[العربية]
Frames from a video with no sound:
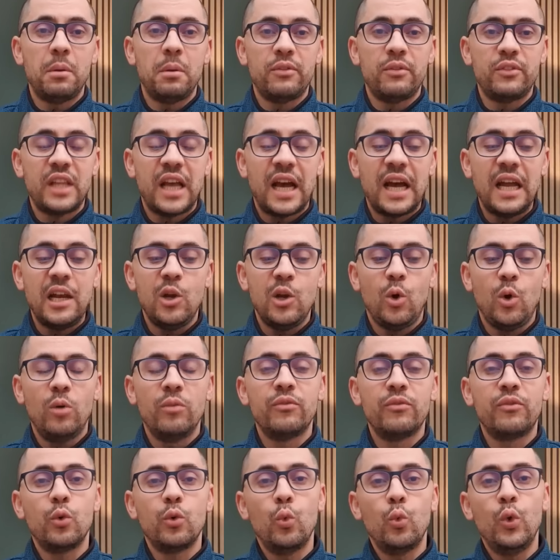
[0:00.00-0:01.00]
بافتعال
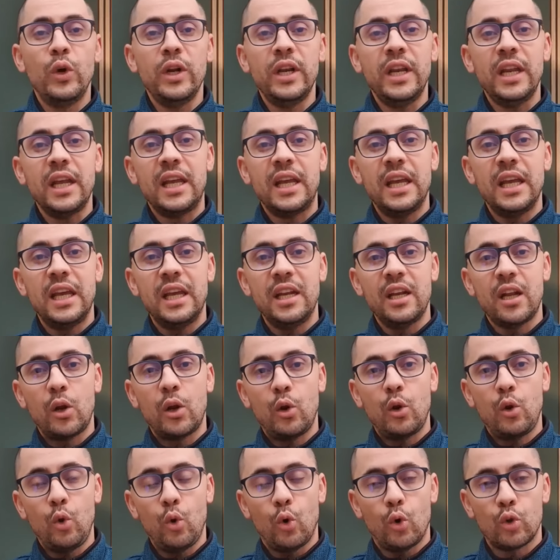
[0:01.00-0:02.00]
العنف ونيجي هنا
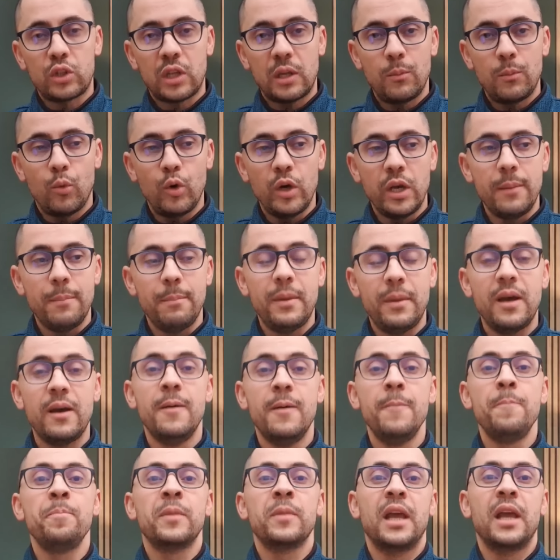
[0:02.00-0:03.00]
للنقطة المهمة
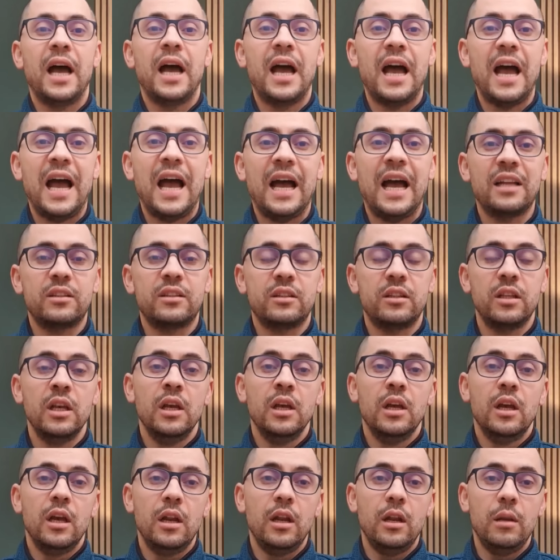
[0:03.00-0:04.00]
أحد
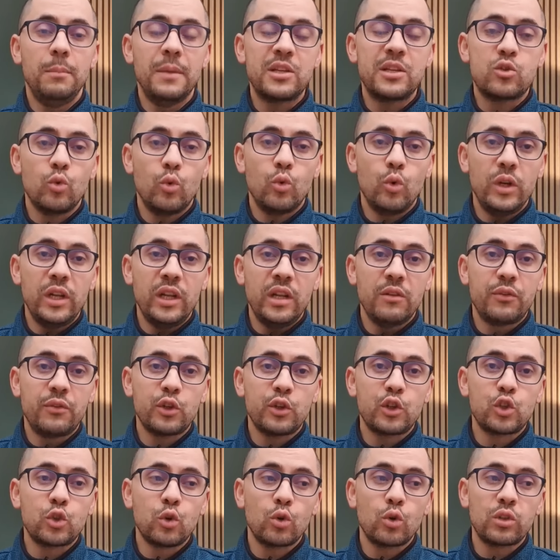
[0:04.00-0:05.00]
المسؤولين في
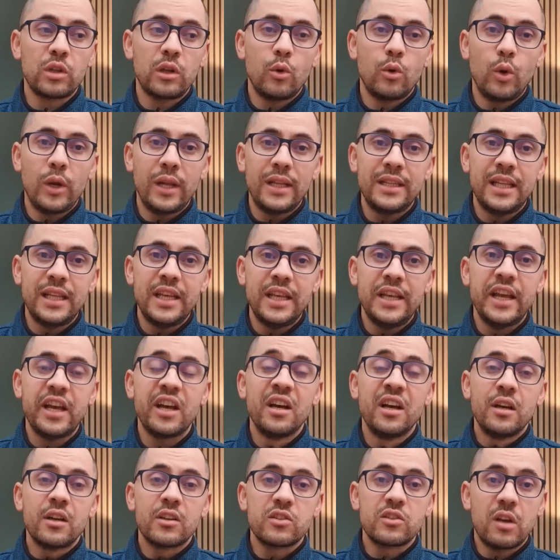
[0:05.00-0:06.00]
الشرطة الهولندية
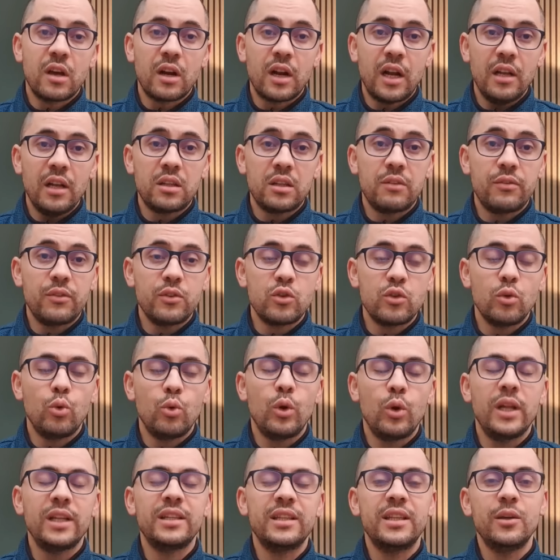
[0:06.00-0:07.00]
صرح للتلفزيون
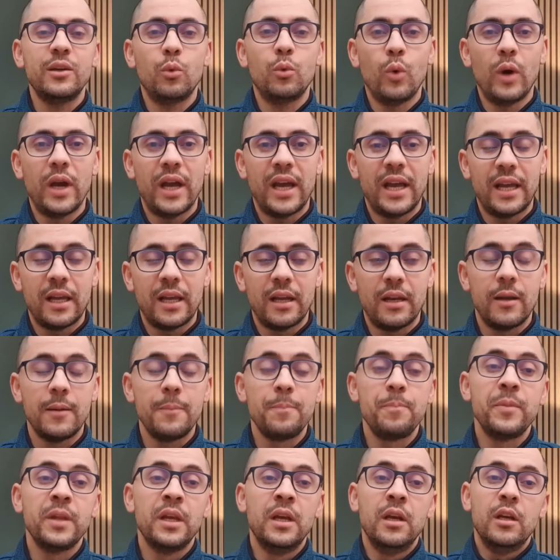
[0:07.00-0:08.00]
الهولندي وقال
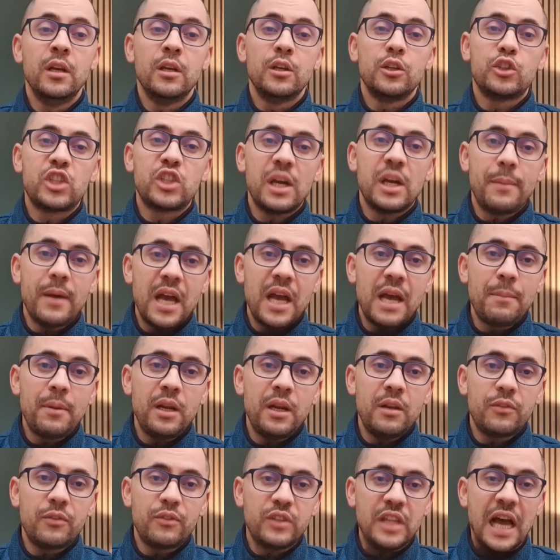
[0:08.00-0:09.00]
الشباب
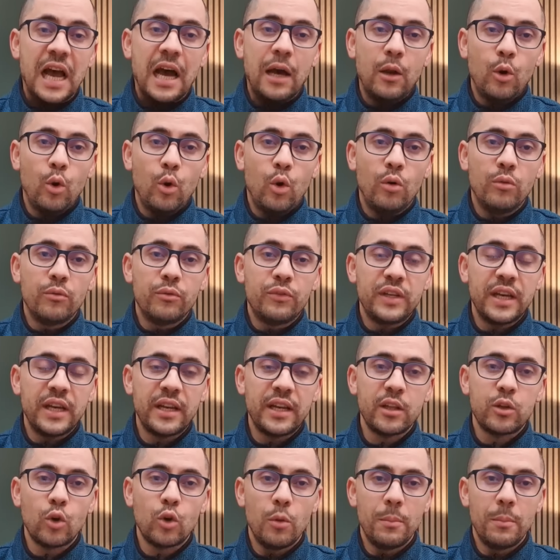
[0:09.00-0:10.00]
اللي افتعلوا العنف يا
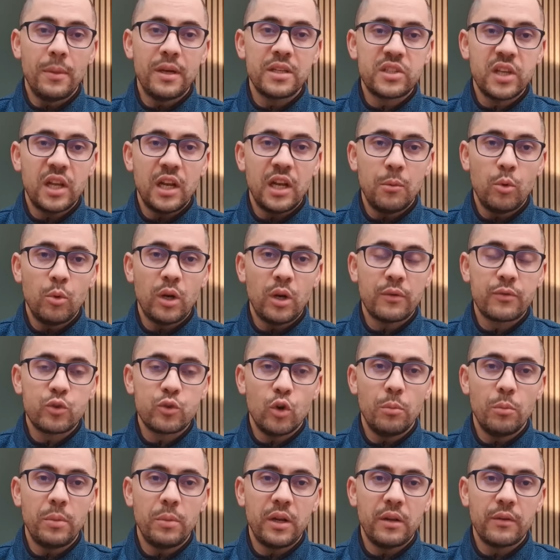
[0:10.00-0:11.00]
ريت هم يسلموا
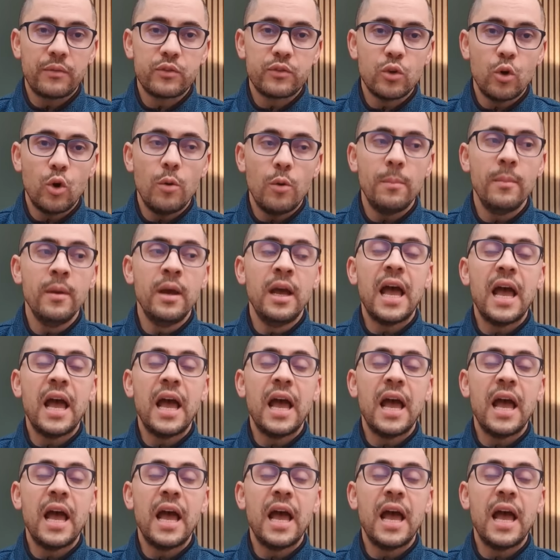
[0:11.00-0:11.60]
نفسهم بنفسهم